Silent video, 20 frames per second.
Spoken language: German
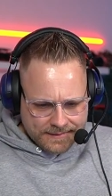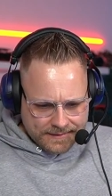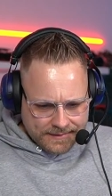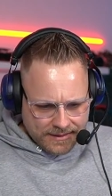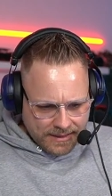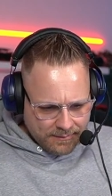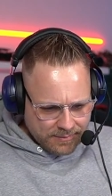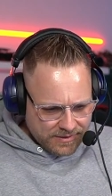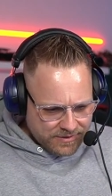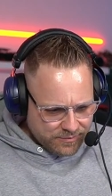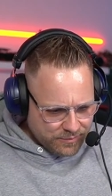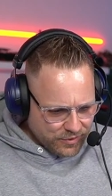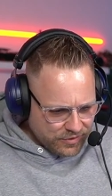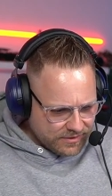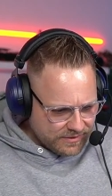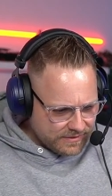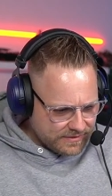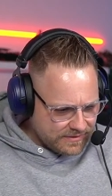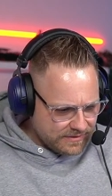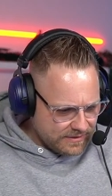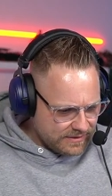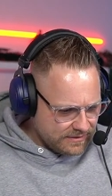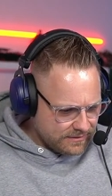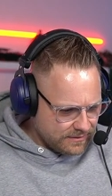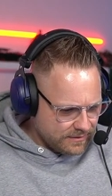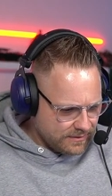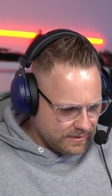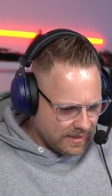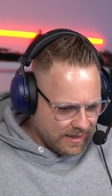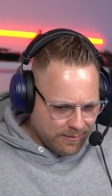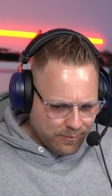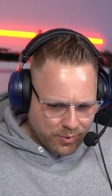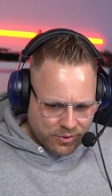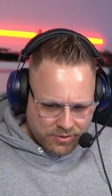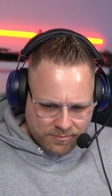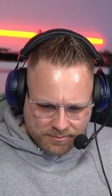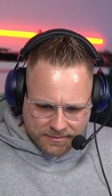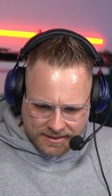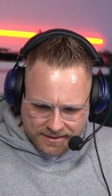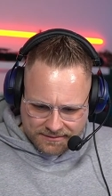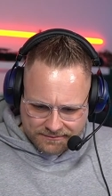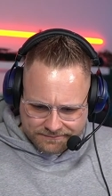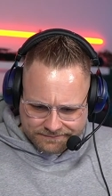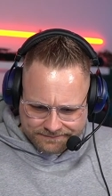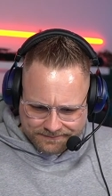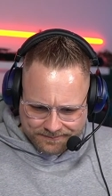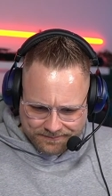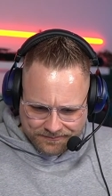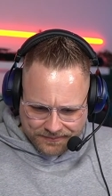aber ich möchte es nicht äh, kaputt machen.